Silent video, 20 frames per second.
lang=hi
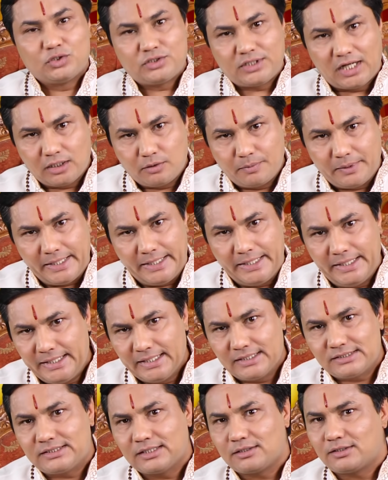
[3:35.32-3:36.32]
साथ में
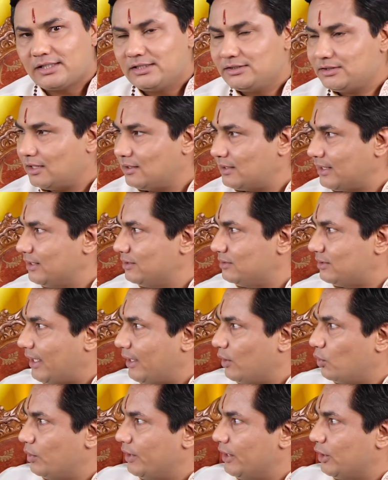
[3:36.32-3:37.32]
एक सत्ताईस अट्ठाईस
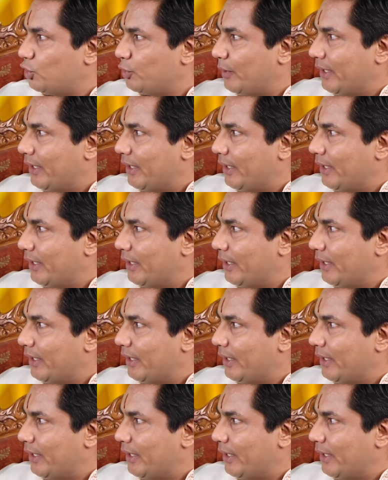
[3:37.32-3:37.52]
तारीख को ये